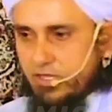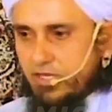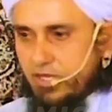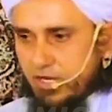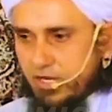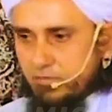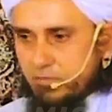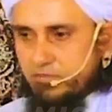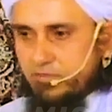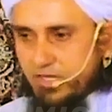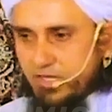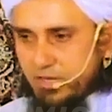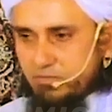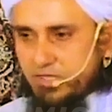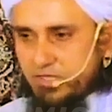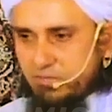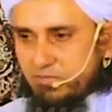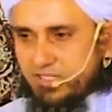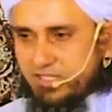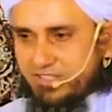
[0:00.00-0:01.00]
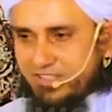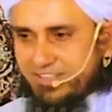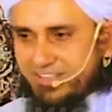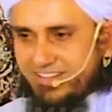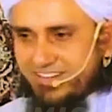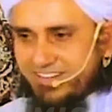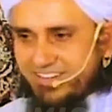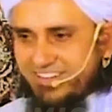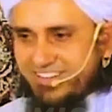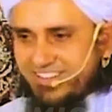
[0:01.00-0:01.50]
नहीं आप आपकी बात नहीं
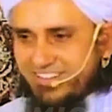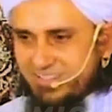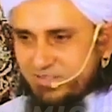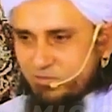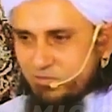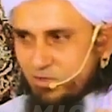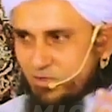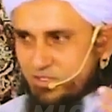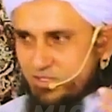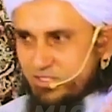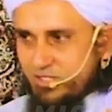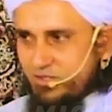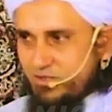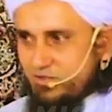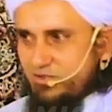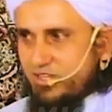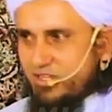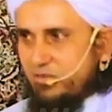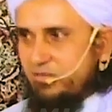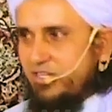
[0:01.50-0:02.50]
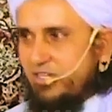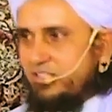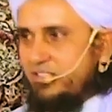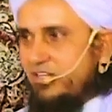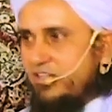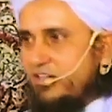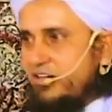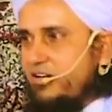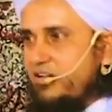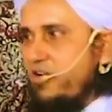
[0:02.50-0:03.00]
कर रहा बहुत से लोगों की
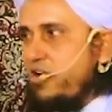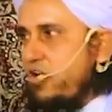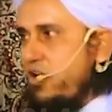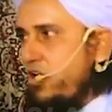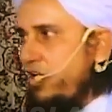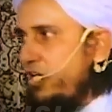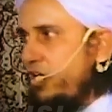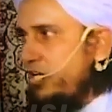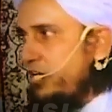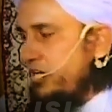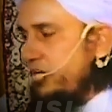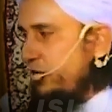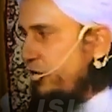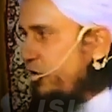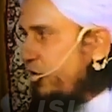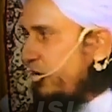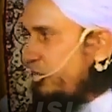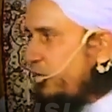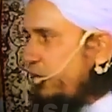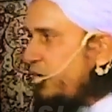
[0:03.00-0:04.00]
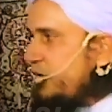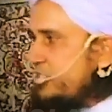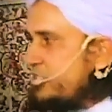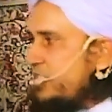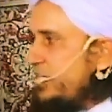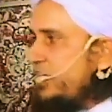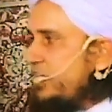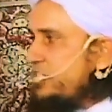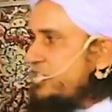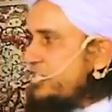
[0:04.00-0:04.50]
बात और
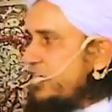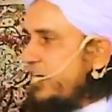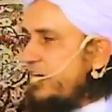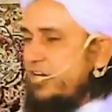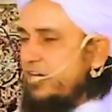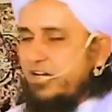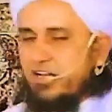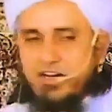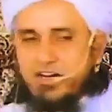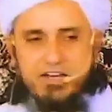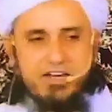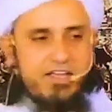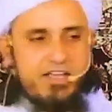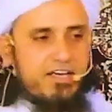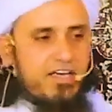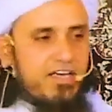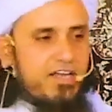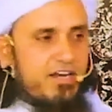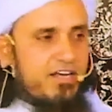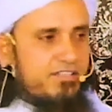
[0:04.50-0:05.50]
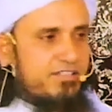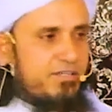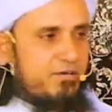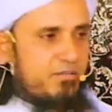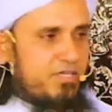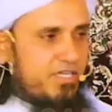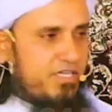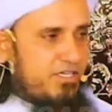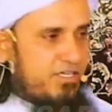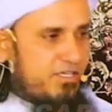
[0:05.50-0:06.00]
बहुत से इनशाला रखने का इरादा
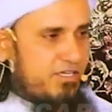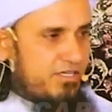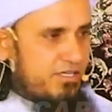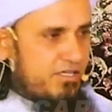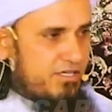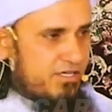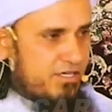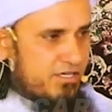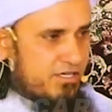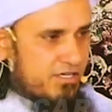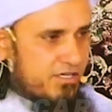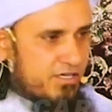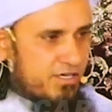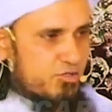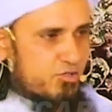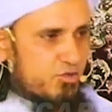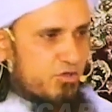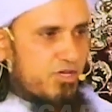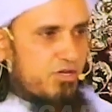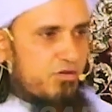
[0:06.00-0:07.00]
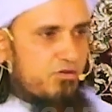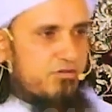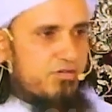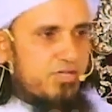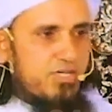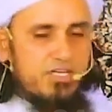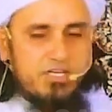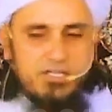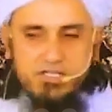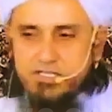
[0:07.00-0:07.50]
भी कर चुके
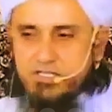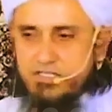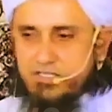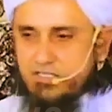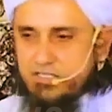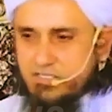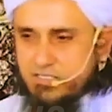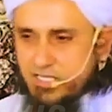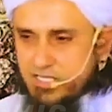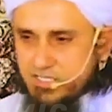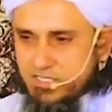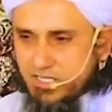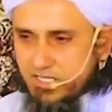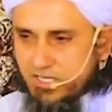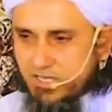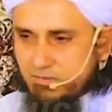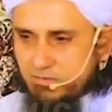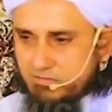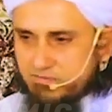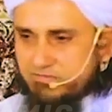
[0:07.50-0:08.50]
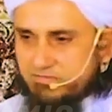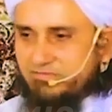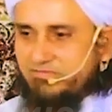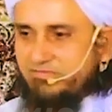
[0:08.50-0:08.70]
होंगे जैसे आप